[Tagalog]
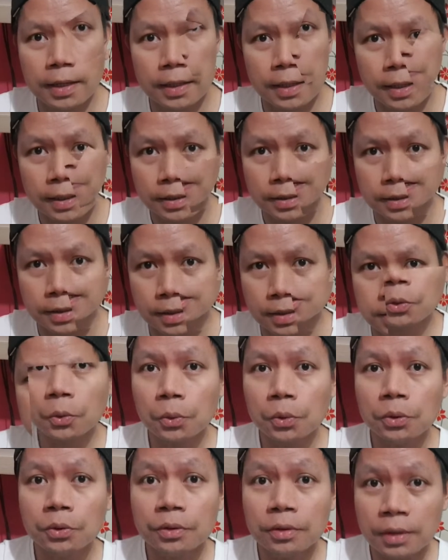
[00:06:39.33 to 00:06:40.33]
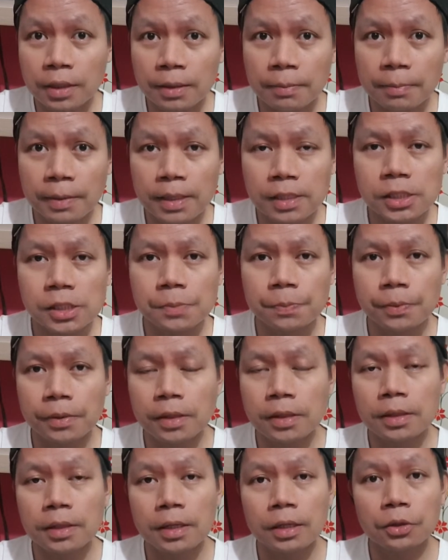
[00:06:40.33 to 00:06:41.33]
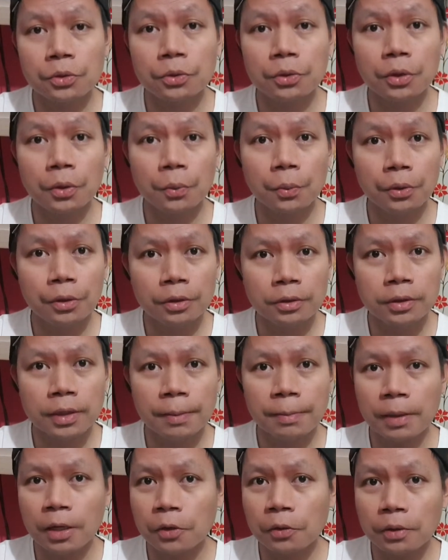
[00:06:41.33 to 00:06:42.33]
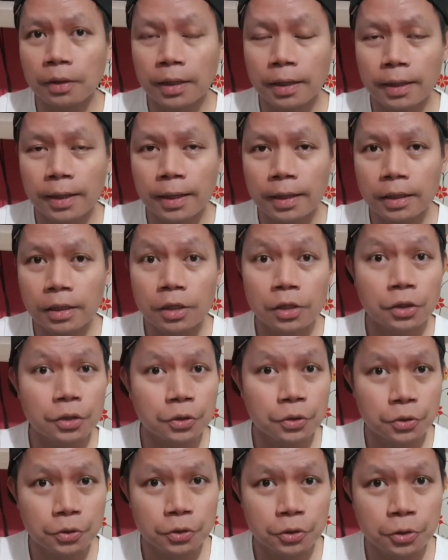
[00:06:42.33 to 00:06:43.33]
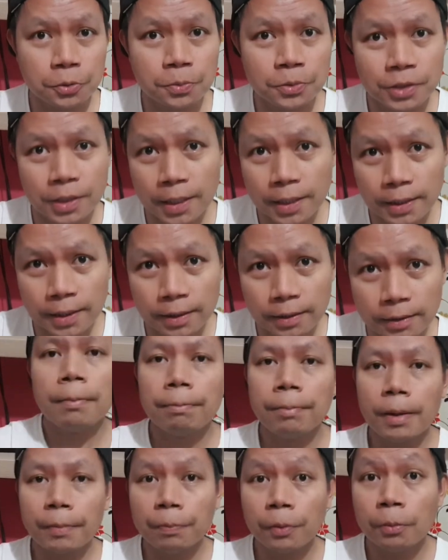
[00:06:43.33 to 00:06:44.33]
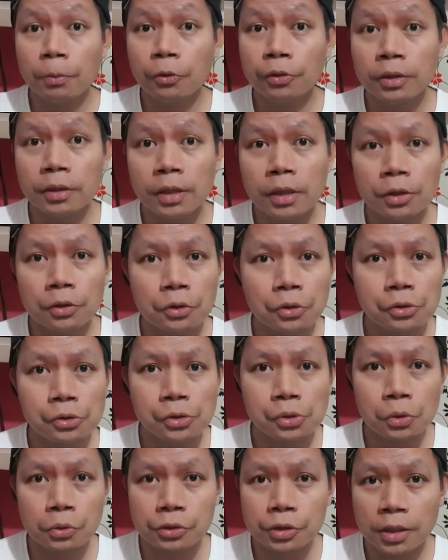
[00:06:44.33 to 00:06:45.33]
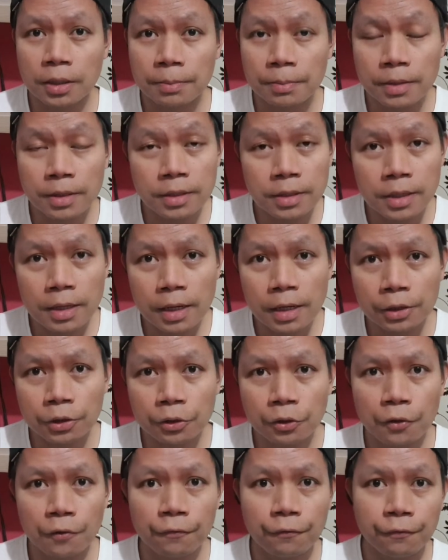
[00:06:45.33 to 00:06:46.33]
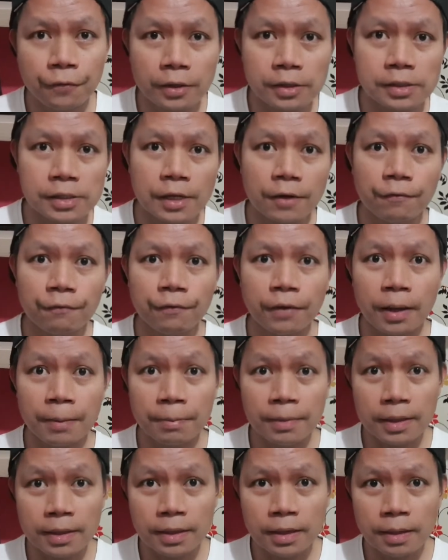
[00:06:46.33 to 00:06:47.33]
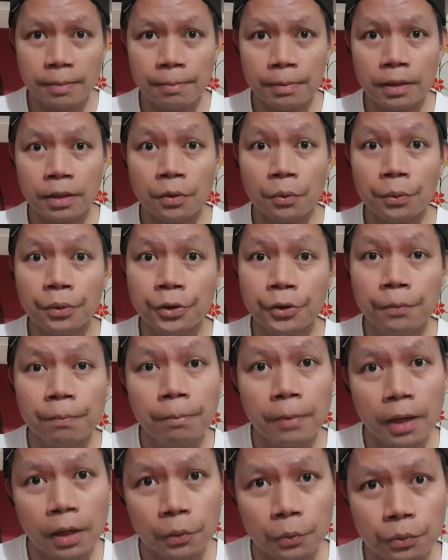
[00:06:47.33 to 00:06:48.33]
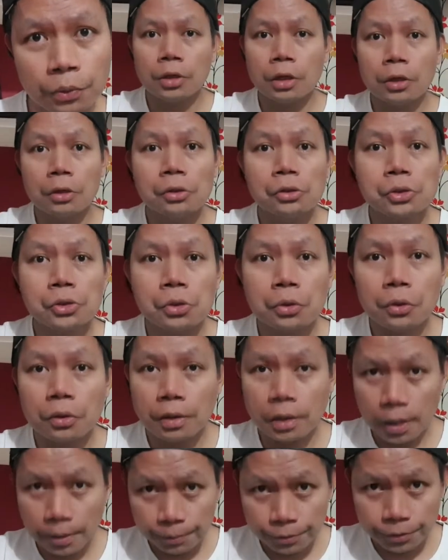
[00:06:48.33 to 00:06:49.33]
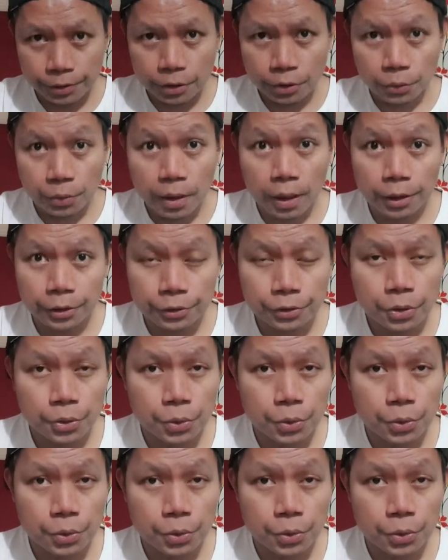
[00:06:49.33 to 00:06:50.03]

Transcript: analytics. Mas makakatulong din by spreading it to the world na meron ka ng YouTube channel, by promoting it to your social media, to your friends and family, by the word of mouth. You can also collaborate to other